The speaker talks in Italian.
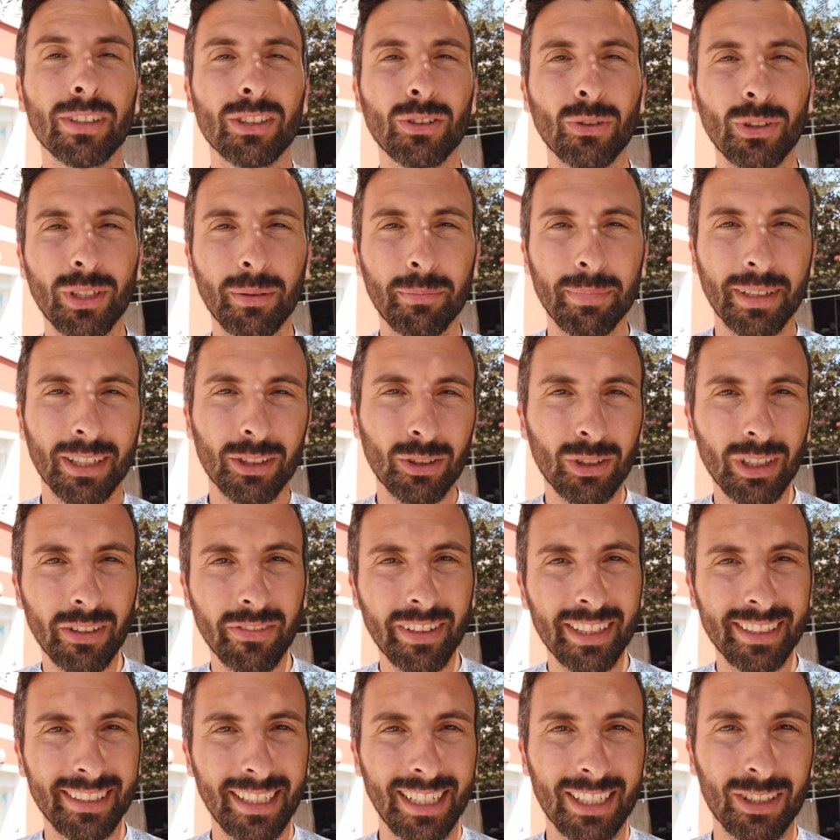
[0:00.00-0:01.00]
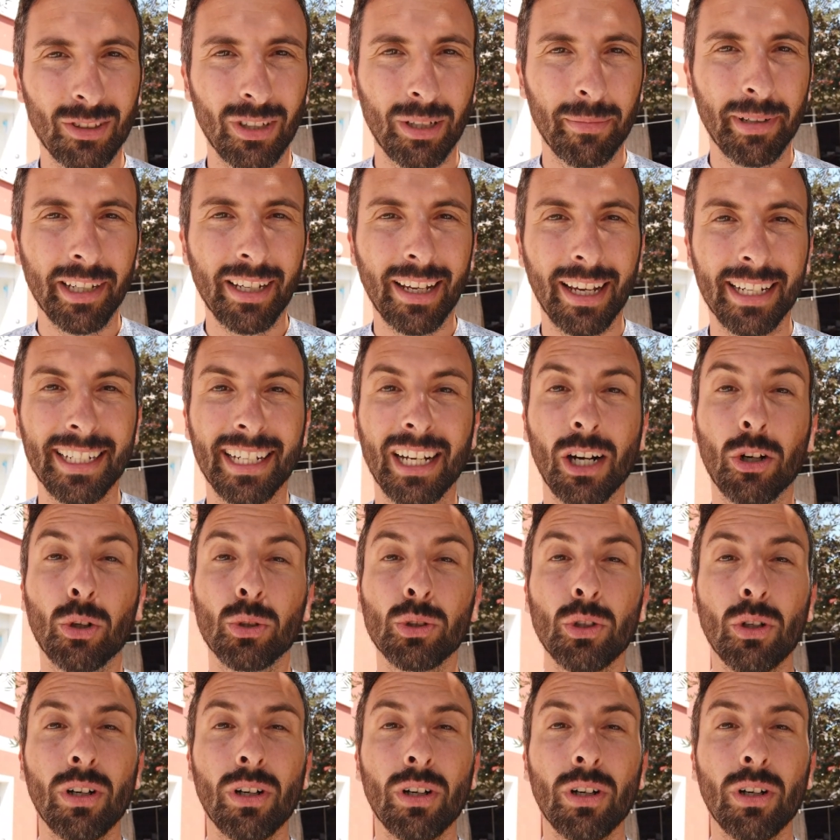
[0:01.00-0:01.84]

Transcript: ha fatto un impianto di ventilazione meccanica